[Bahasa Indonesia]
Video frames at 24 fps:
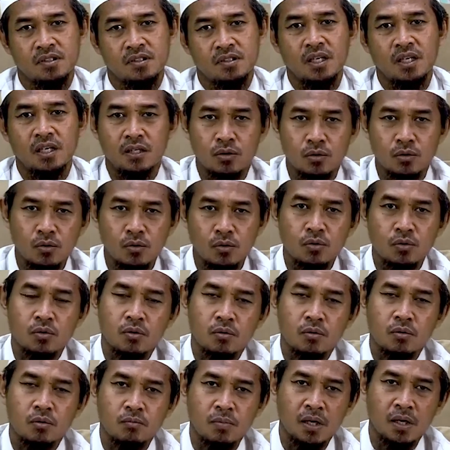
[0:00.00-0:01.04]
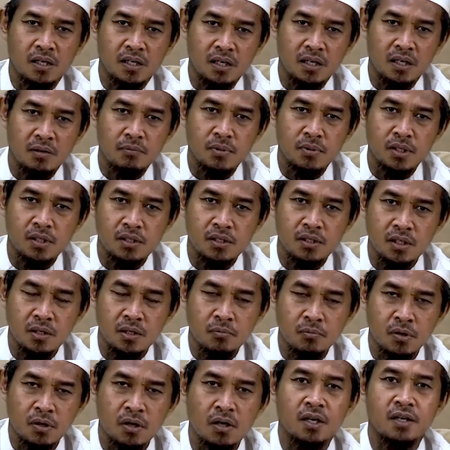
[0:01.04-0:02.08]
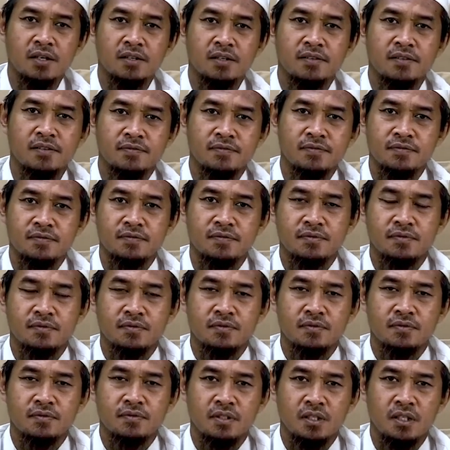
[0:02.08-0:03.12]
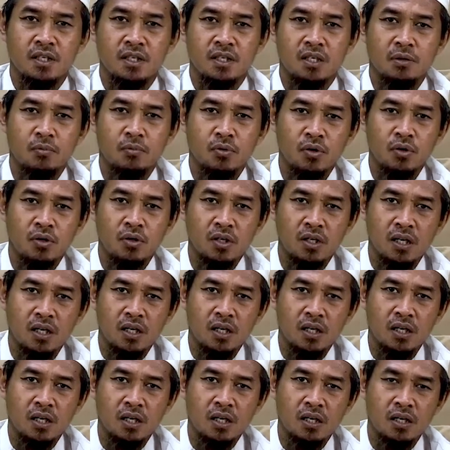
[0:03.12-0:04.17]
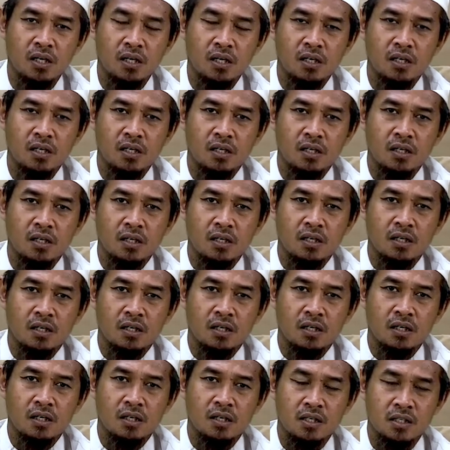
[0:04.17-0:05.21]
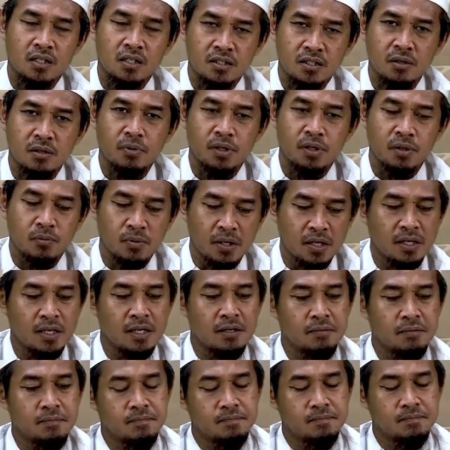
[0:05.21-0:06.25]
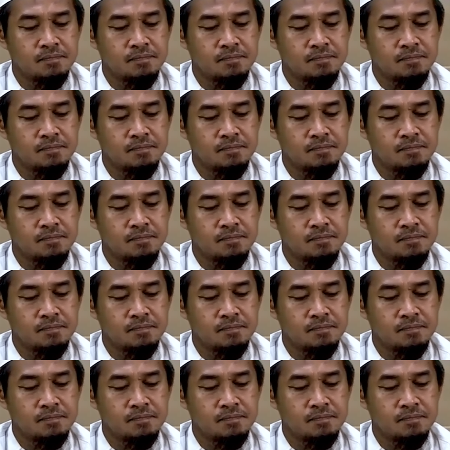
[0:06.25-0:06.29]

yaitu Maryam binti Imran ya ibunda Isa bin Maryam